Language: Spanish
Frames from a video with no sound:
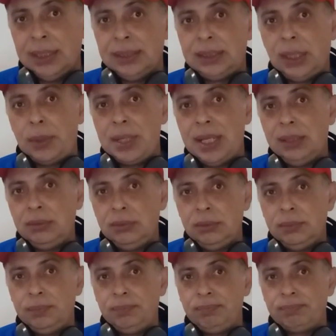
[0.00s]
Se,
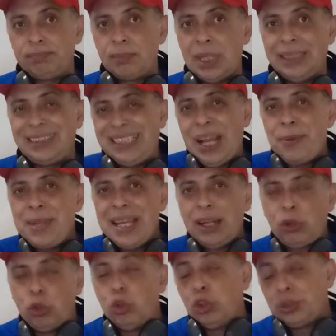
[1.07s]
habían, se
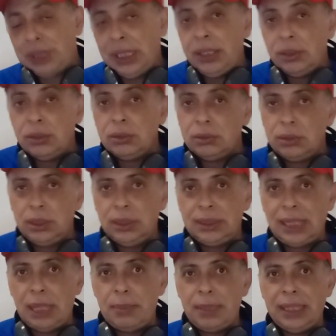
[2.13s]
había conocido
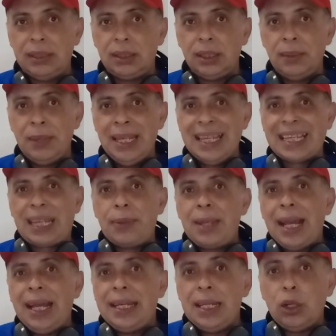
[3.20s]
inicialmente que
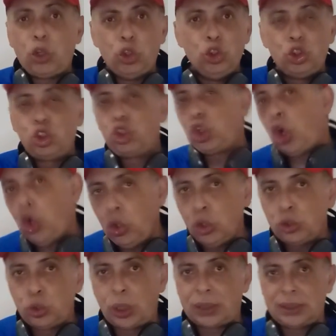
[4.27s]
viajarían con
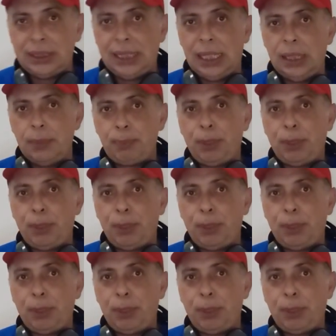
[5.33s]
todo su arsenal,